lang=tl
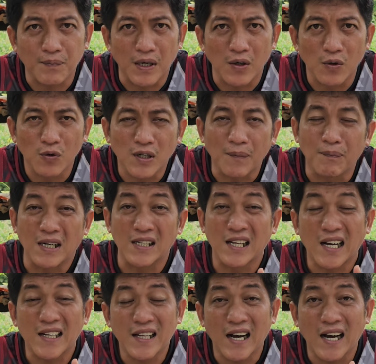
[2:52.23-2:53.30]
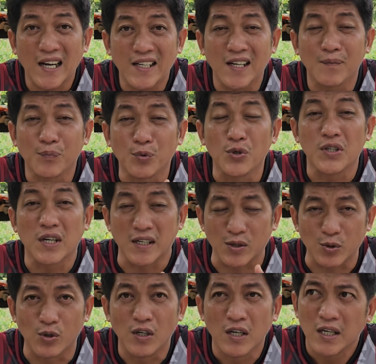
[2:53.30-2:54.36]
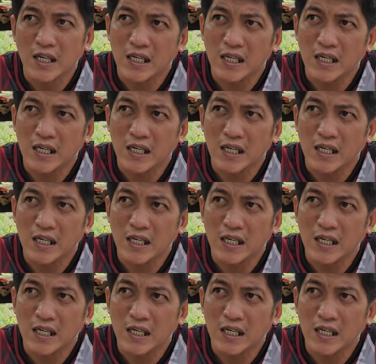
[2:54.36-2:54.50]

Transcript: pero napagdadaanan po niya ito.